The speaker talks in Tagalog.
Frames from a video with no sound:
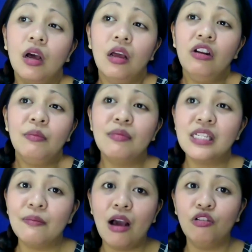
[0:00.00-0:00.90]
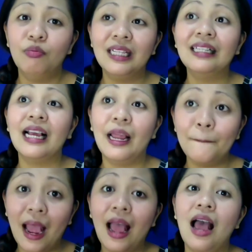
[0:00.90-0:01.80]
ano namang masama kung madagdagan
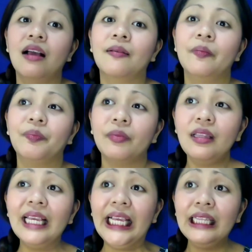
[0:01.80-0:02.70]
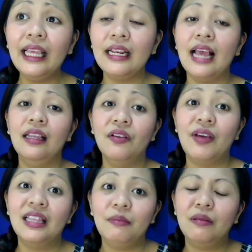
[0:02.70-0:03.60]
pa ang intake natin ng
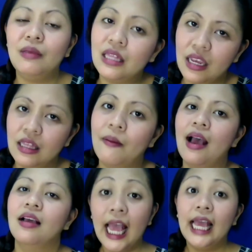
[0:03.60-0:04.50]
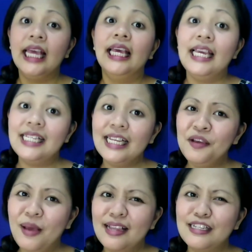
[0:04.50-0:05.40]
vitamin B3, di ba? Isa
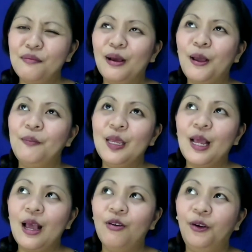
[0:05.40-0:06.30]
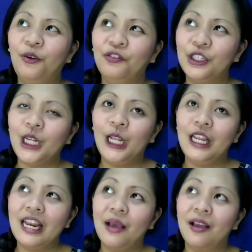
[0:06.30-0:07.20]
naman sa mga pinaka-controversial
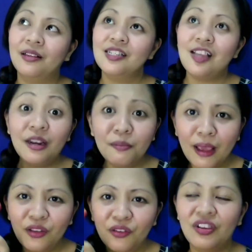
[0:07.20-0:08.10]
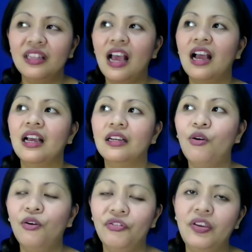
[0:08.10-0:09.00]
na said benefit ng
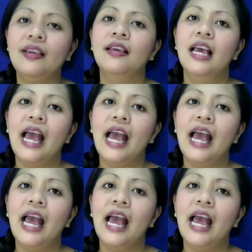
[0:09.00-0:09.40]
coffee